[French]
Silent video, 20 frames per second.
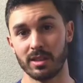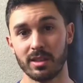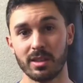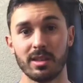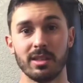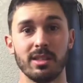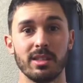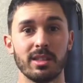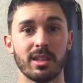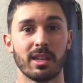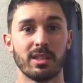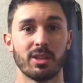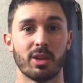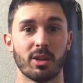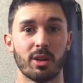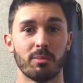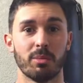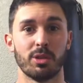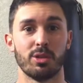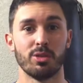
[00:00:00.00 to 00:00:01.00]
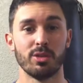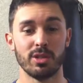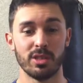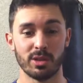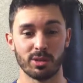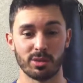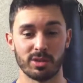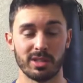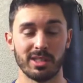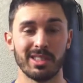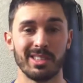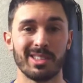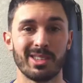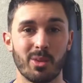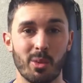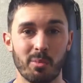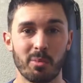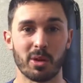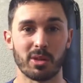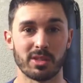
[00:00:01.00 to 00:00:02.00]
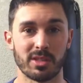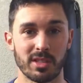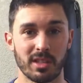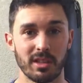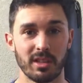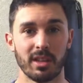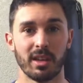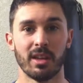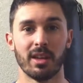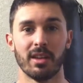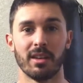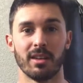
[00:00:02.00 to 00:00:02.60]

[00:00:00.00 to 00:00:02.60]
dit gagner en amplitude dit aussi compenser